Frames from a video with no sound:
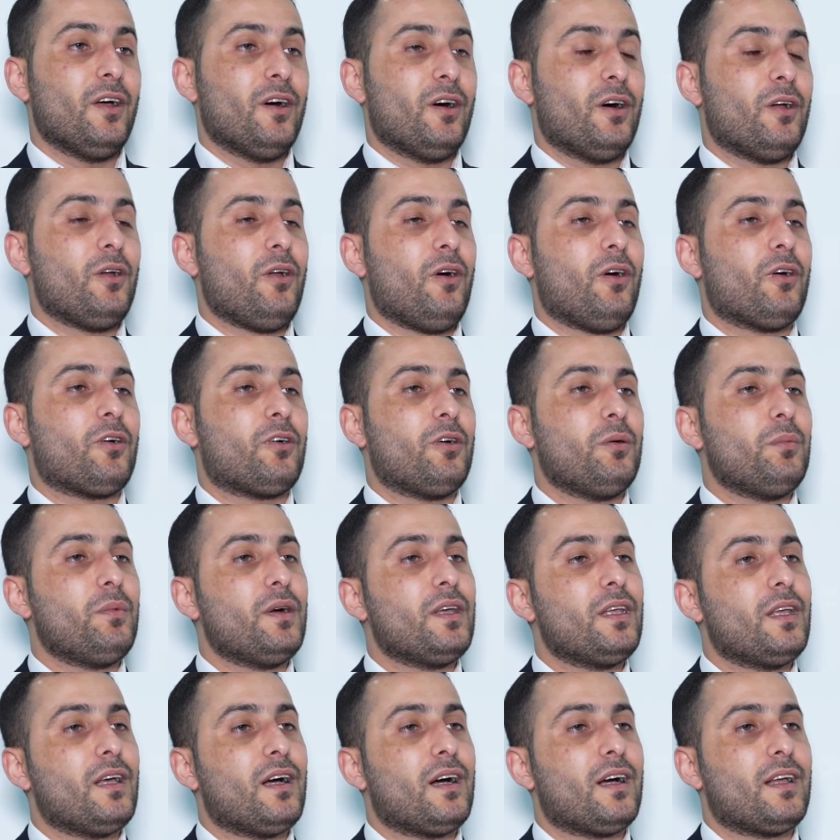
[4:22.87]
الحكومه
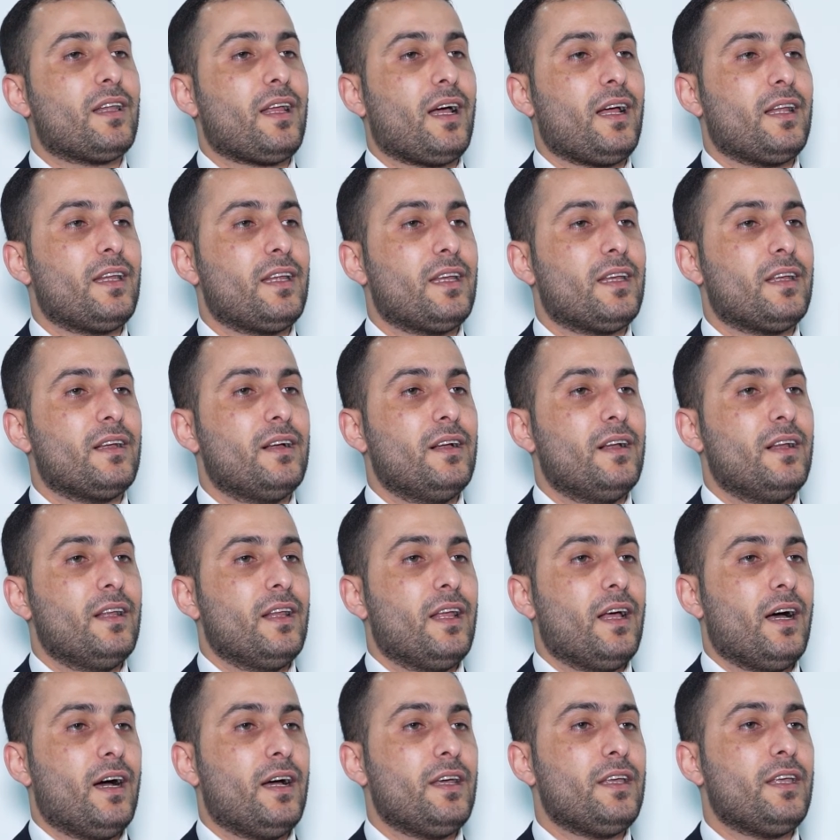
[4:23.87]
هي يعني
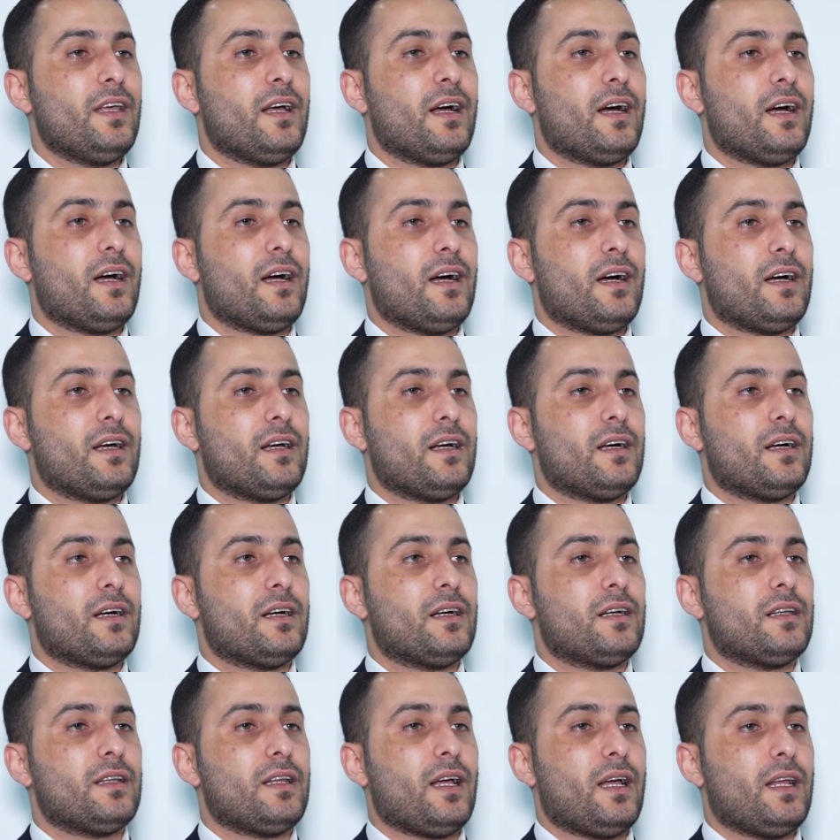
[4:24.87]
هي
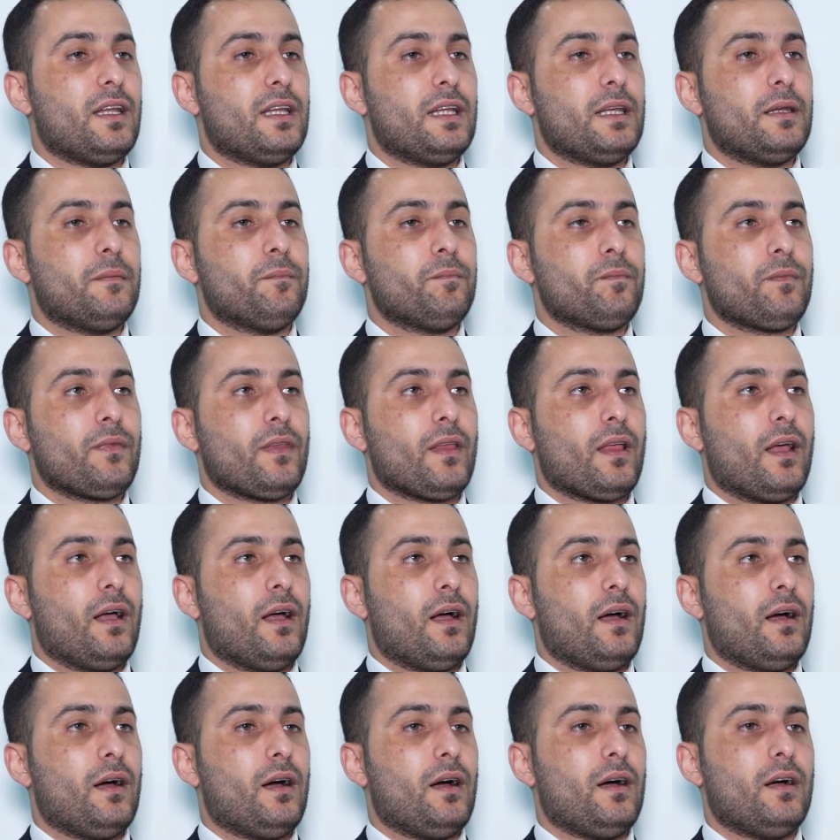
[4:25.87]
آه، يعني
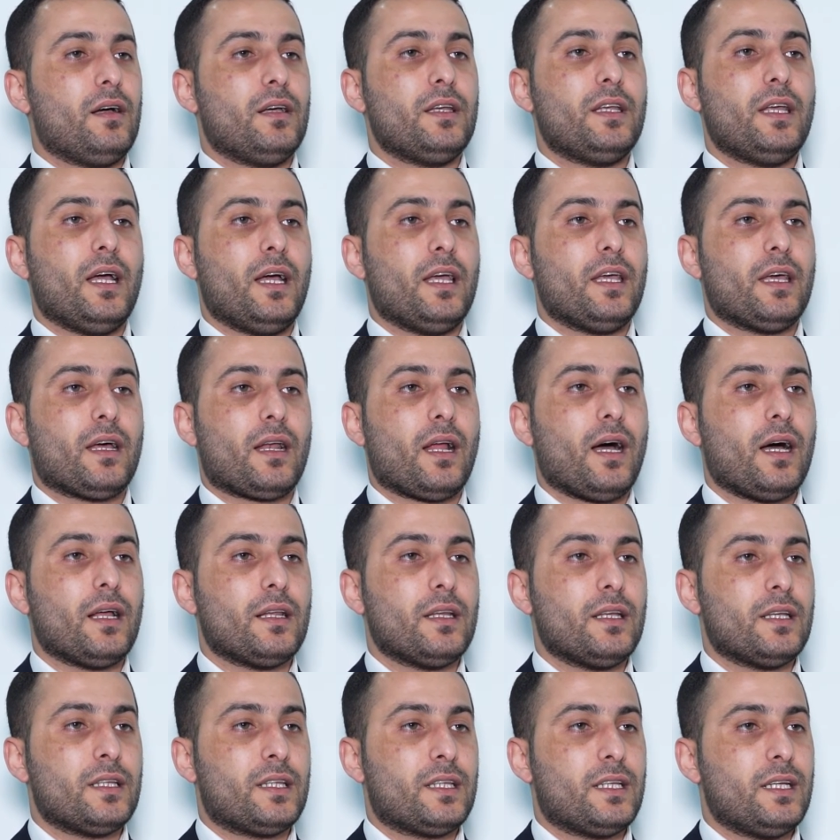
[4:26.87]
آه، هي
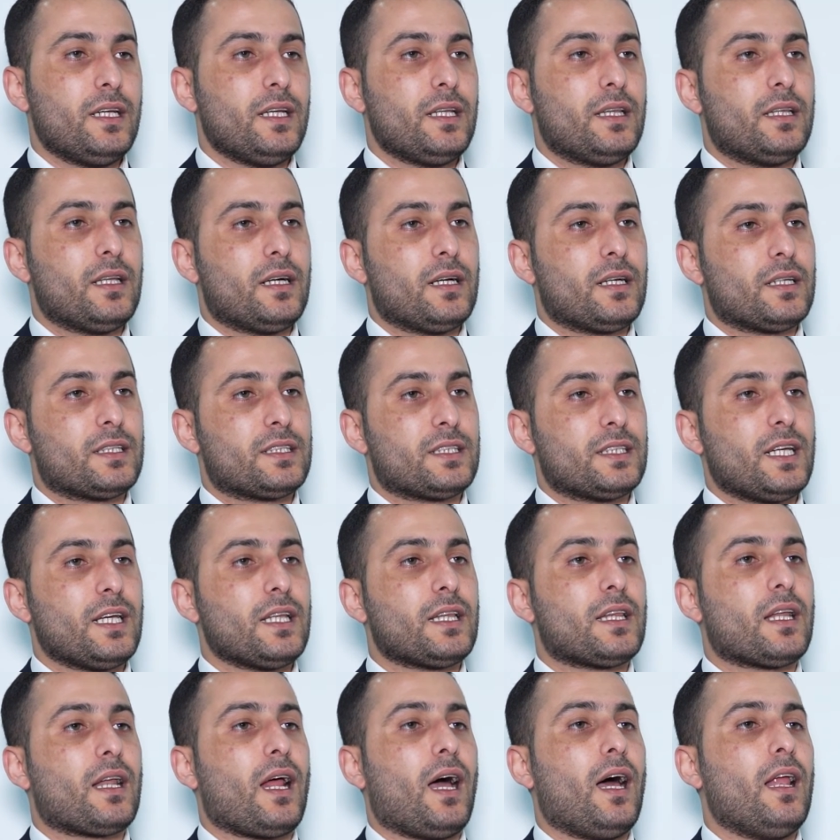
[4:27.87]
ايران تريد
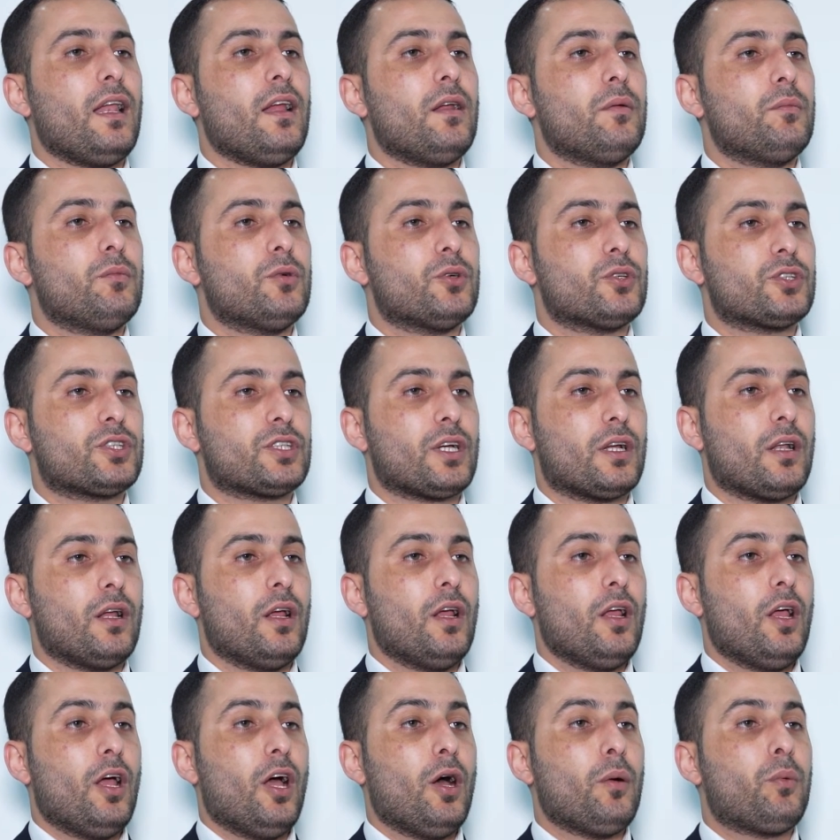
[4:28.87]
السيطره على الموصل
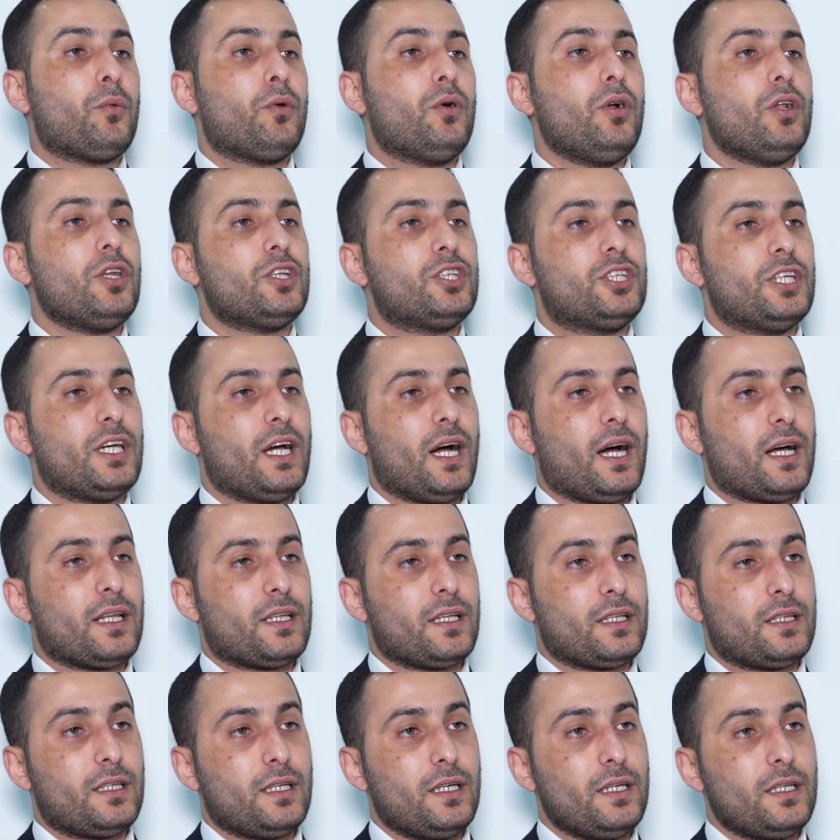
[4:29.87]
بكل
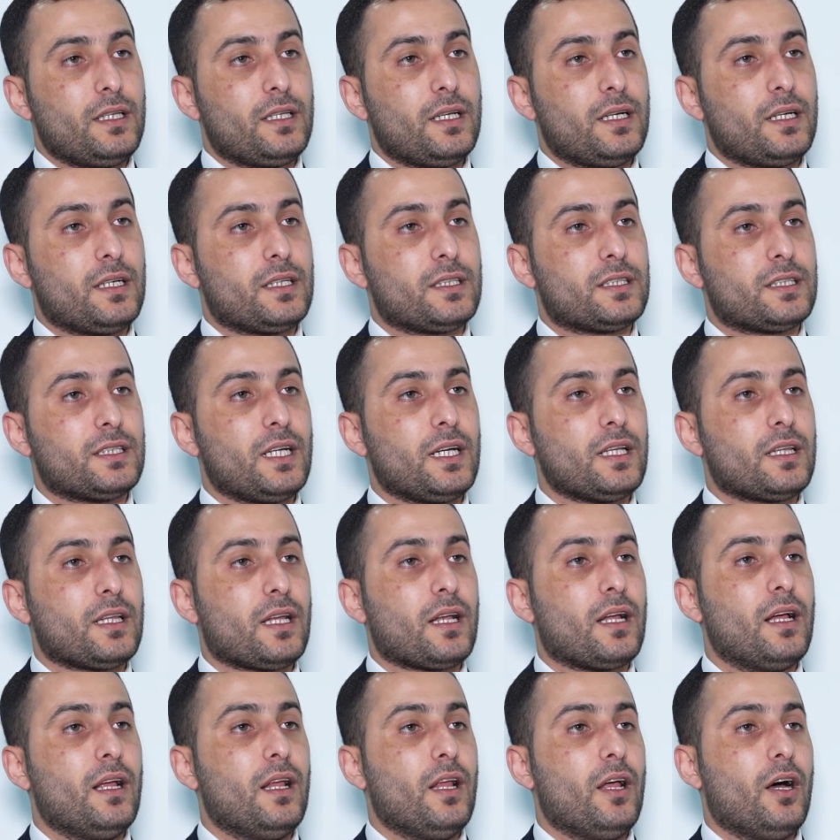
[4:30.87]
جهات تريد
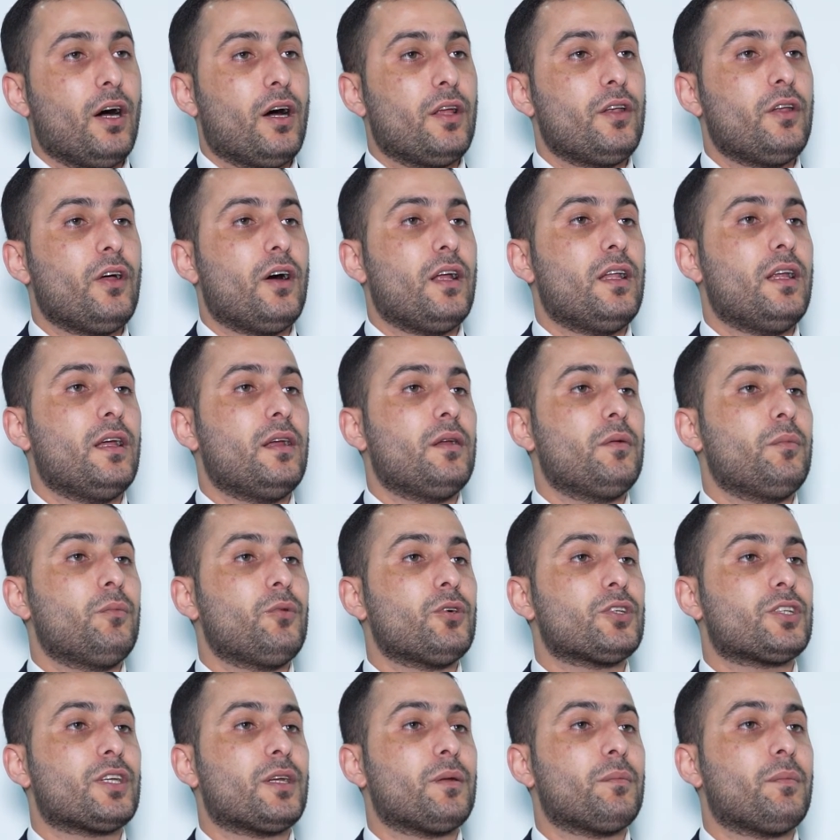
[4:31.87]
السيطر انه لان
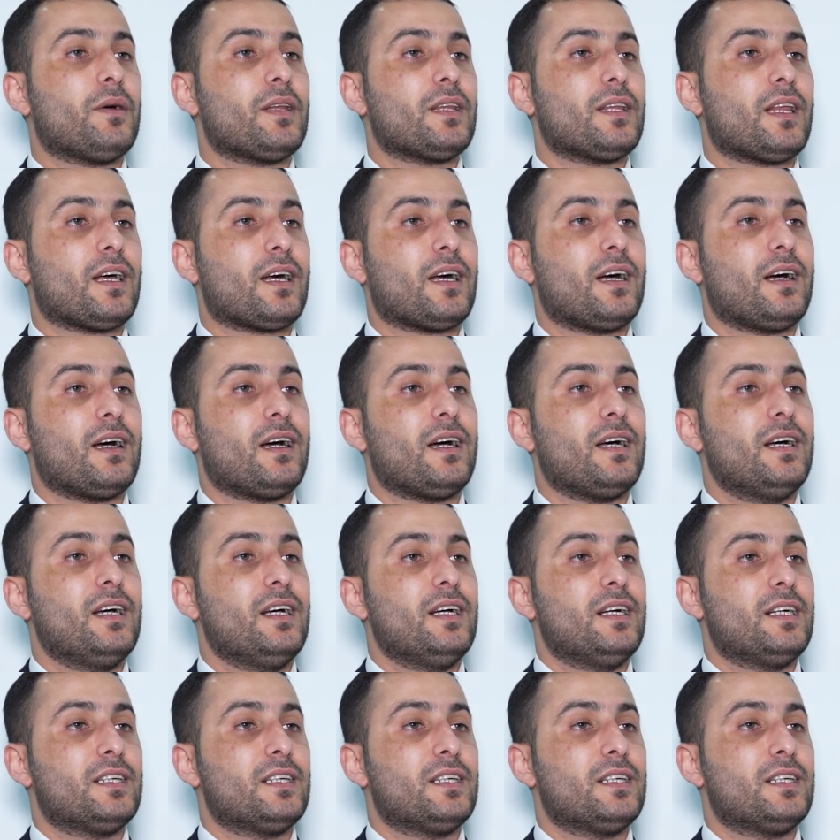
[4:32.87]
الموصل منطقه